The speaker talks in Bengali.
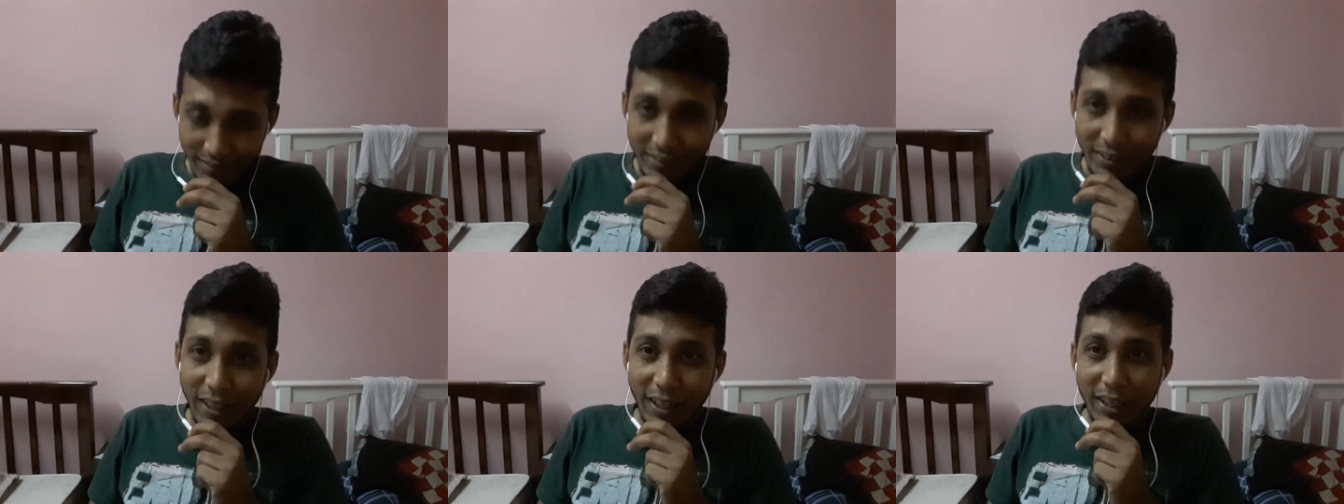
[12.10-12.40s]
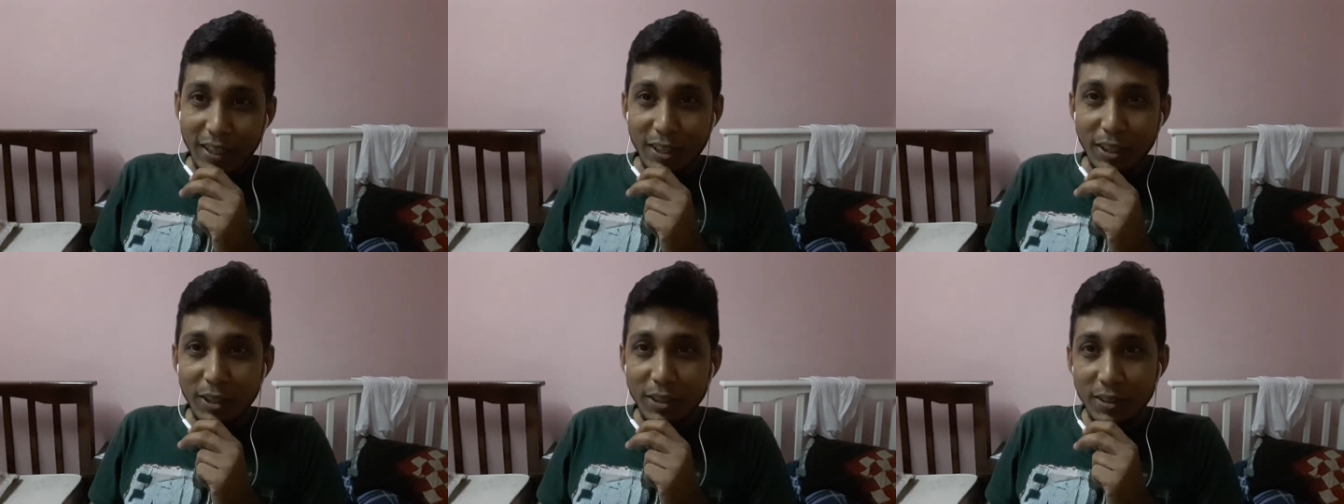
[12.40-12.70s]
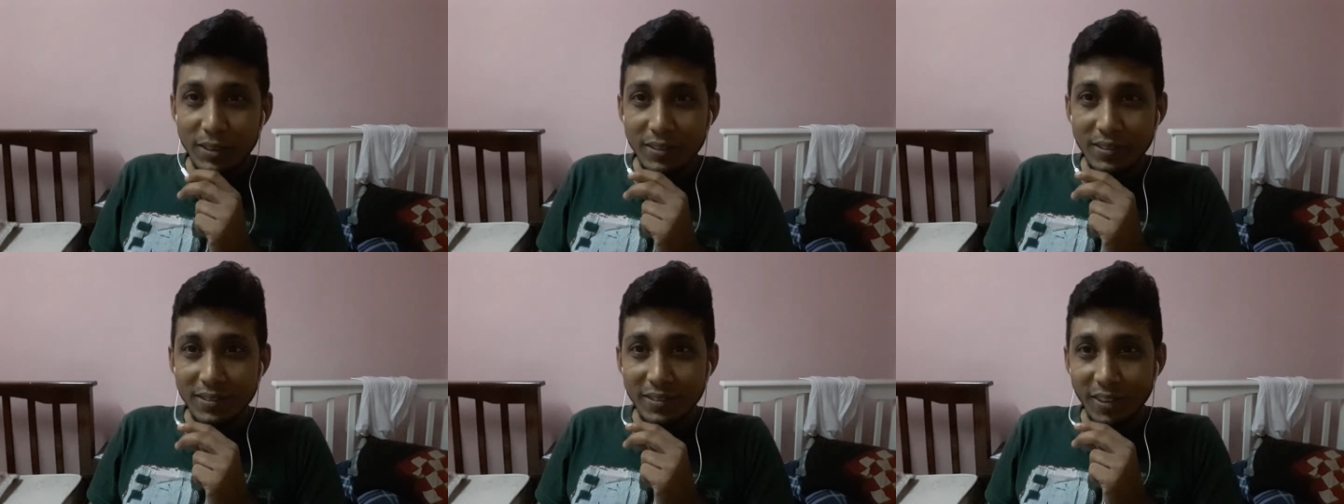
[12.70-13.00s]
যাক
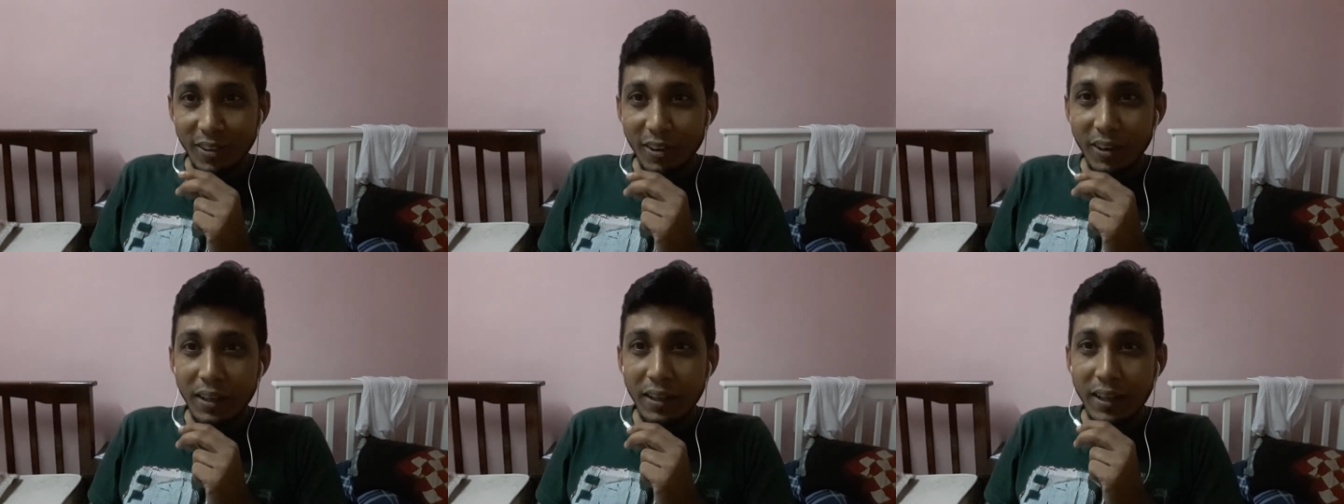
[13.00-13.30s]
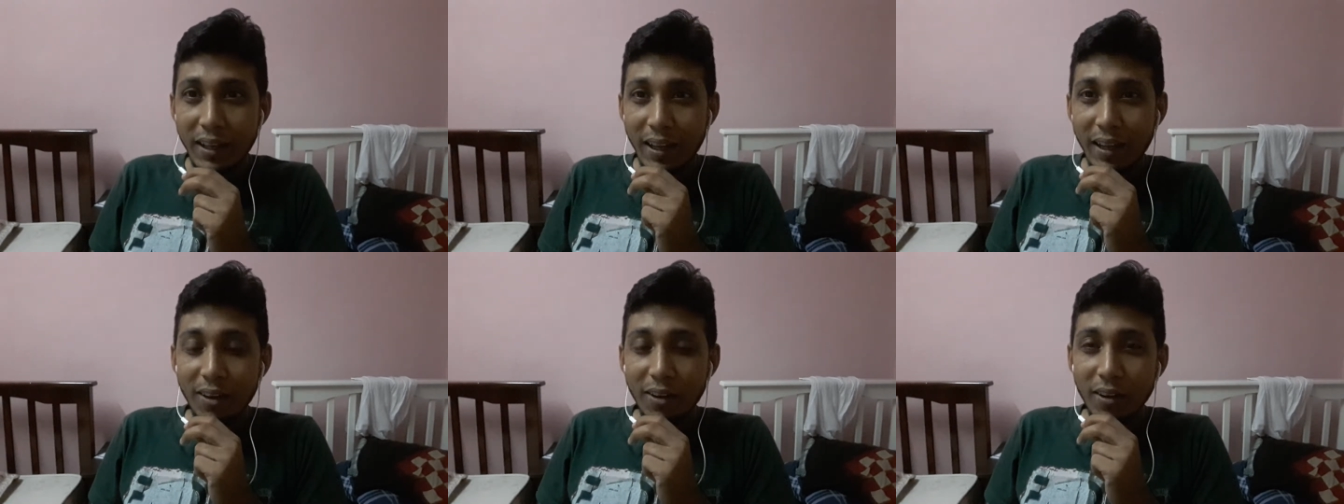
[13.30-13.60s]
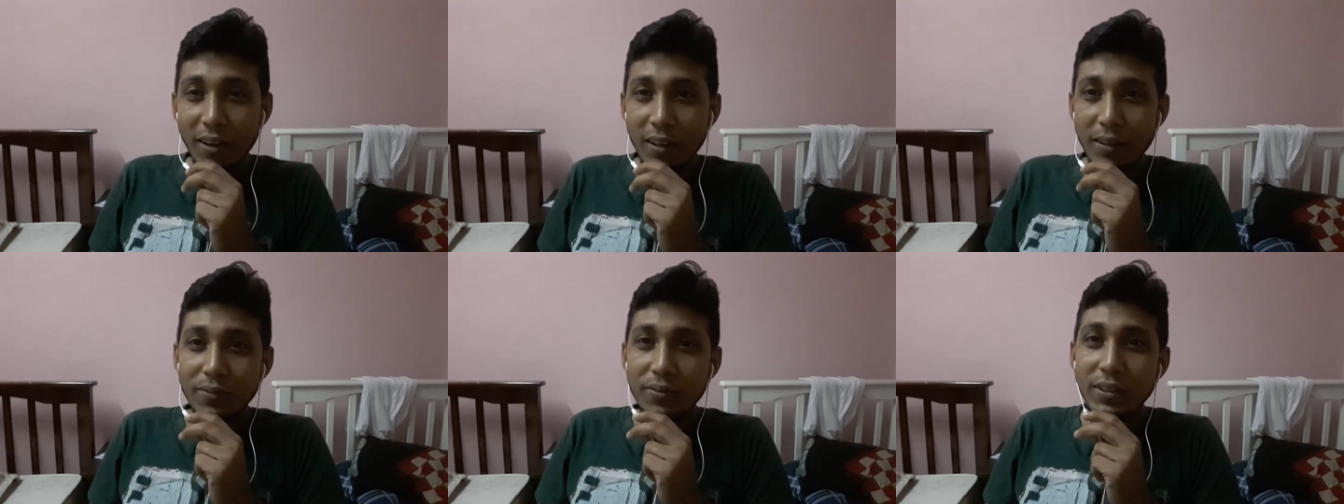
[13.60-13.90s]
অনেকে
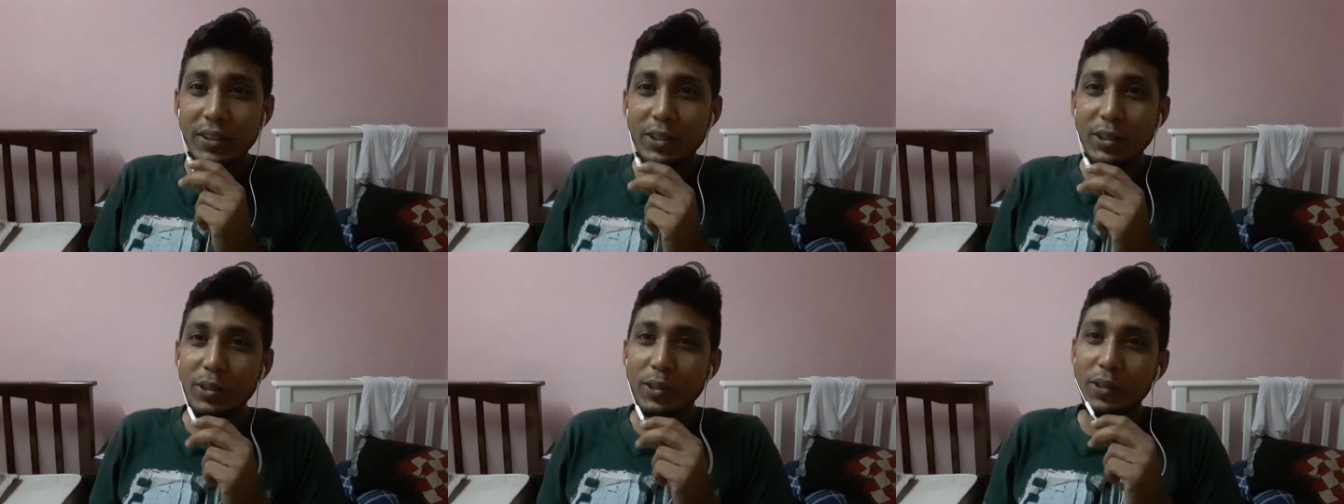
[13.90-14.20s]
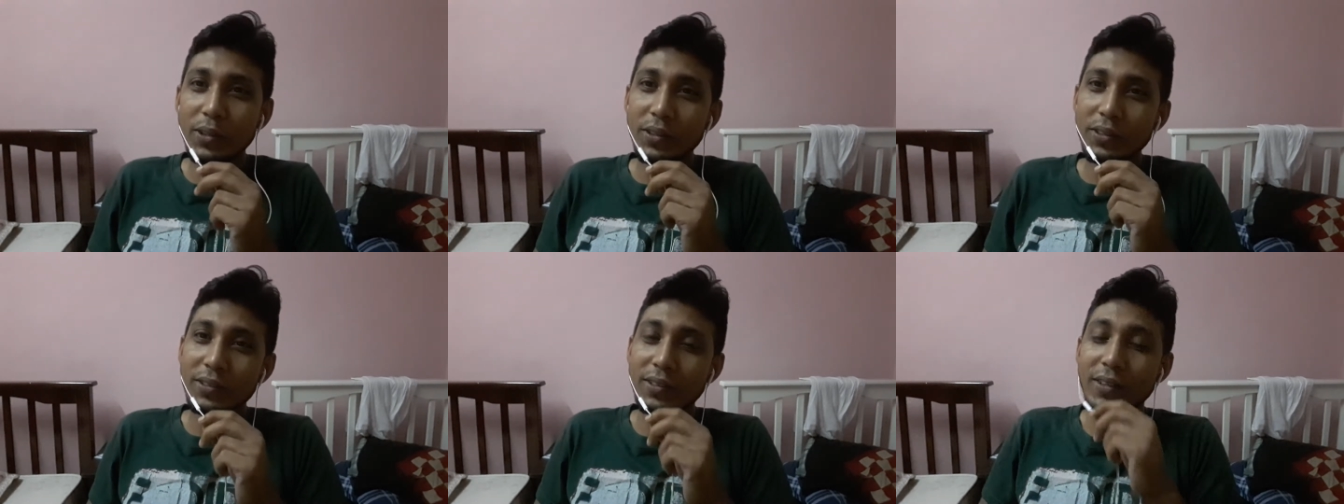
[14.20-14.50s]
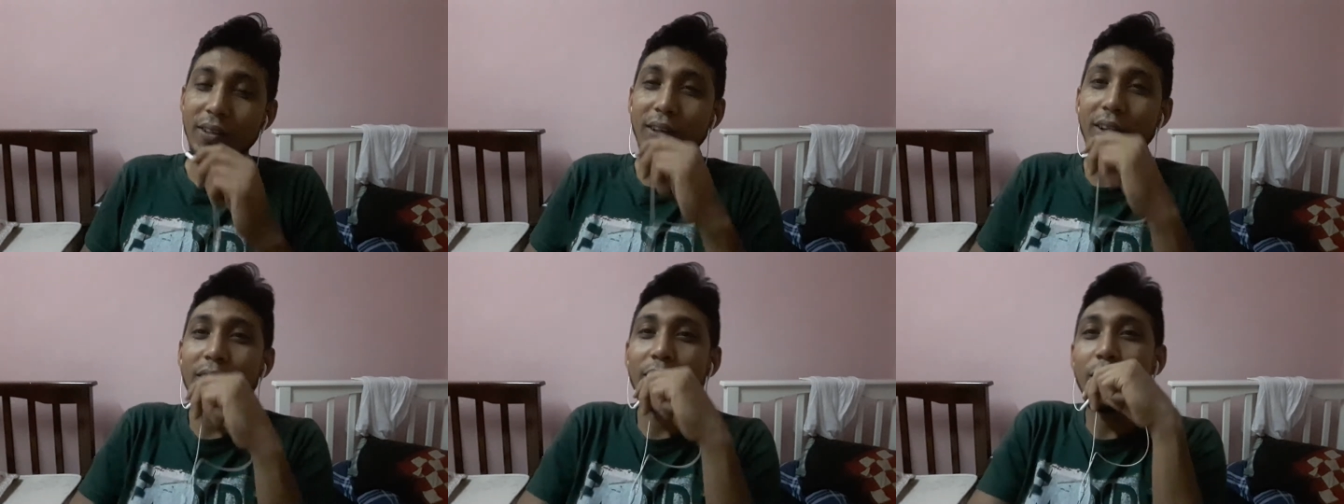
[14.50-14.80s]
অনেক ভিডিও
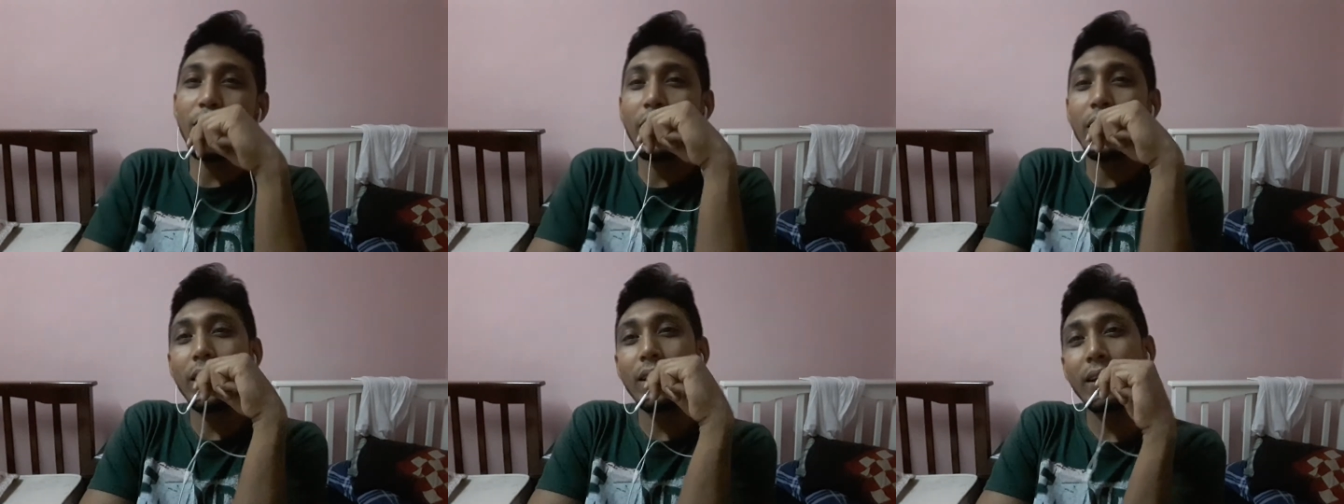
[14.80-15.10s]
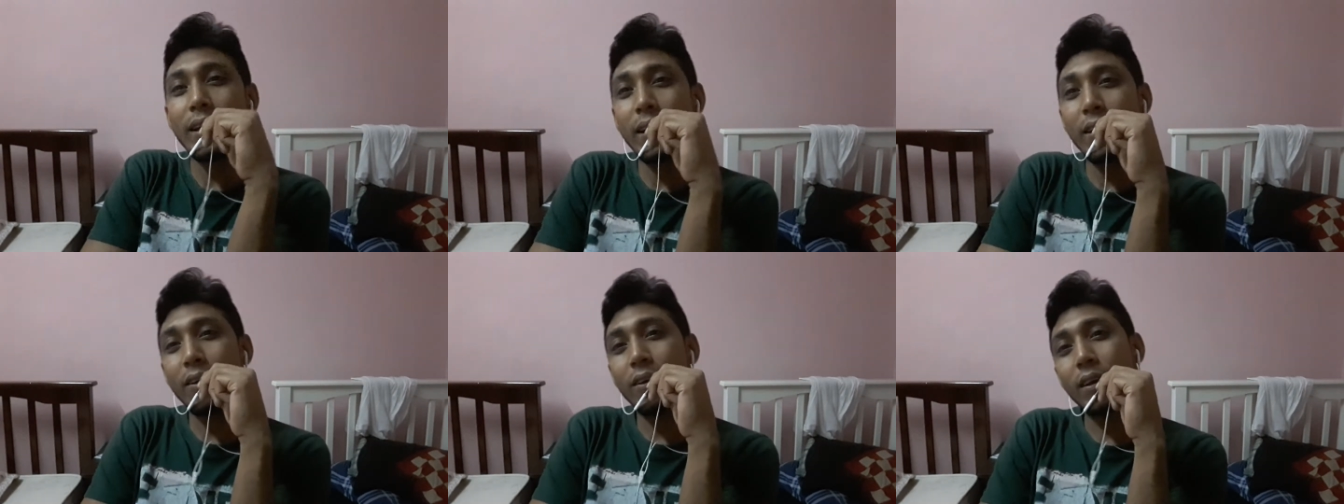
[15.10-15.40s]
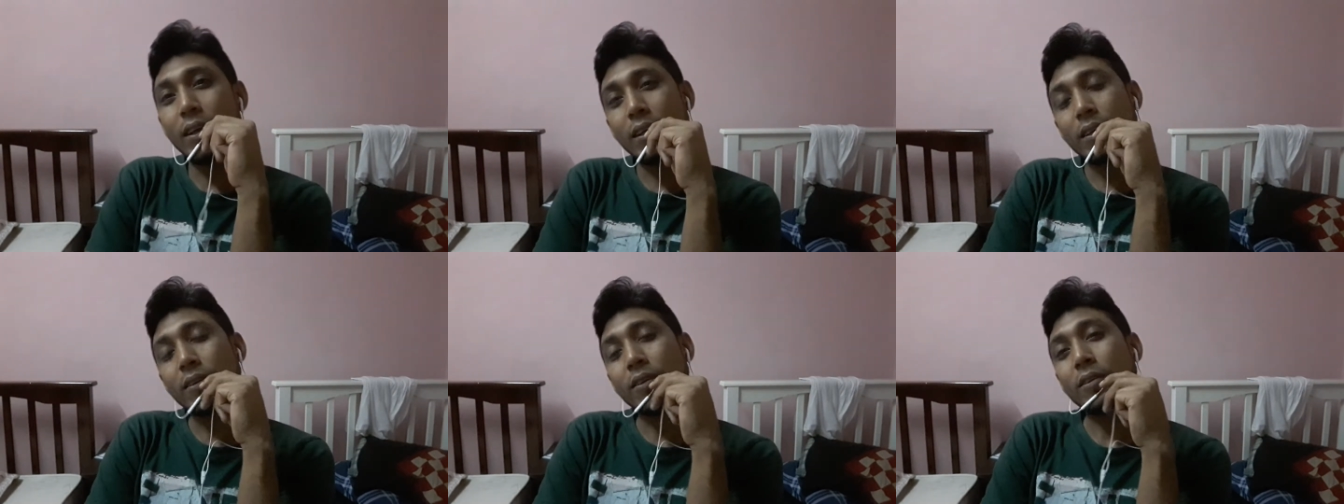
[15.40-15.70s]
করলো অনেকে
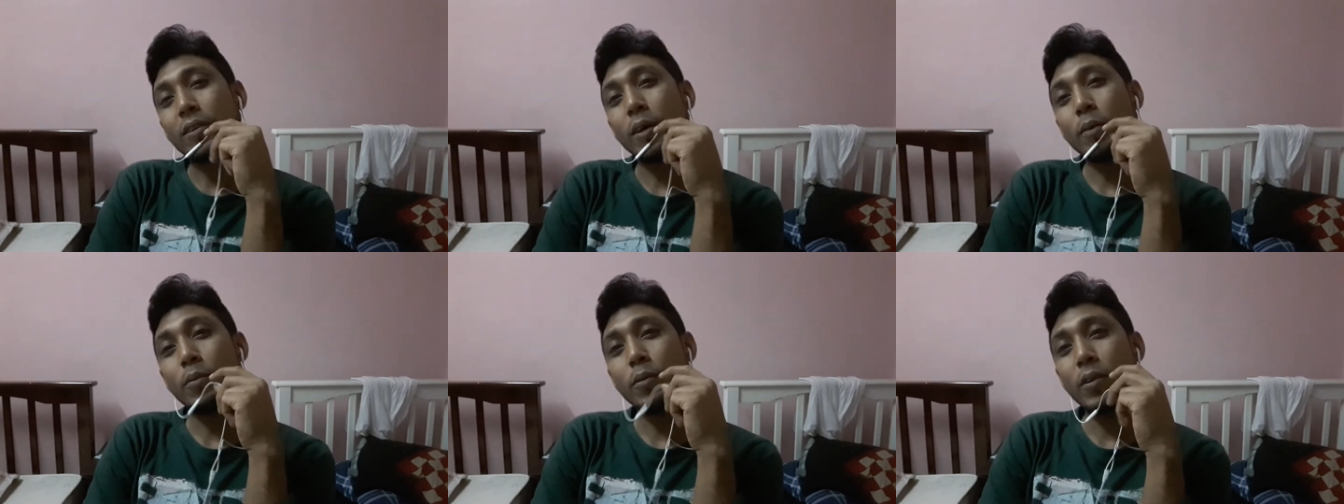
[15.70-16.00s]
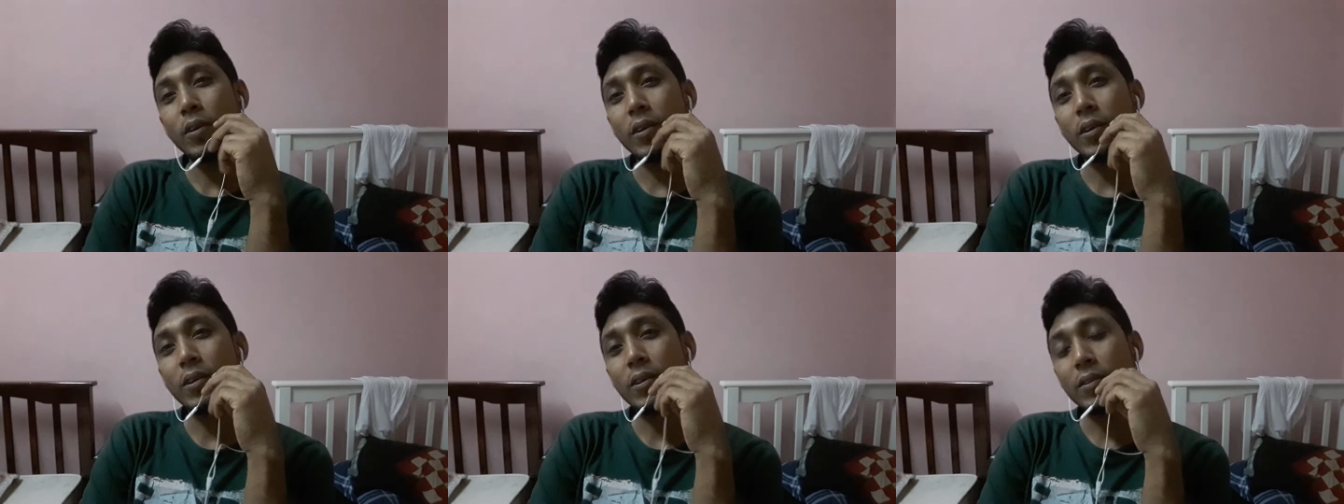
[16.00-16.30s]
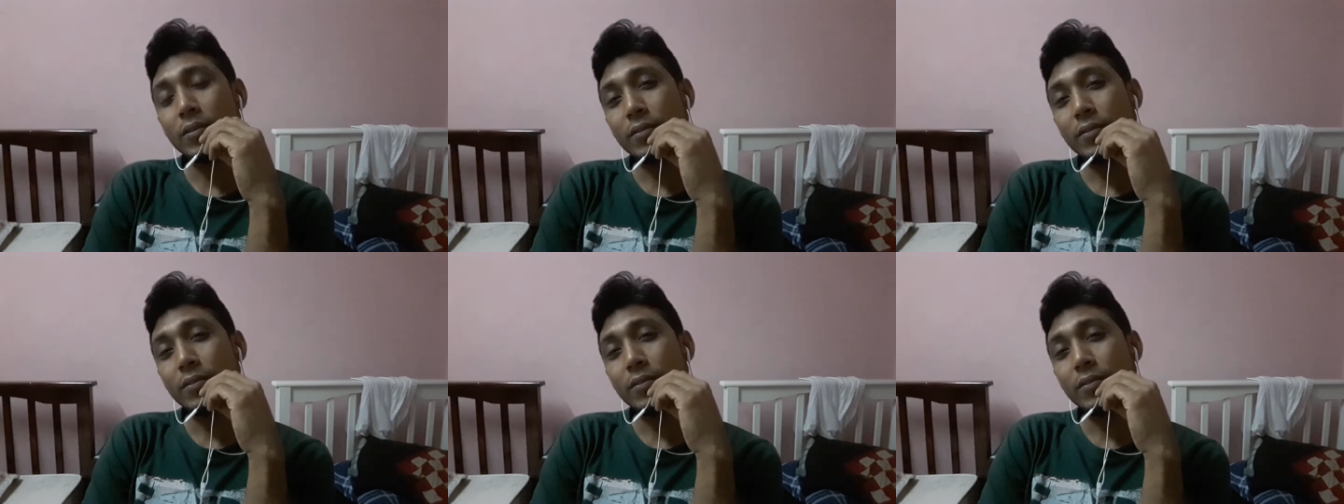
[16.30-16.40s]
অনেক কথা বলল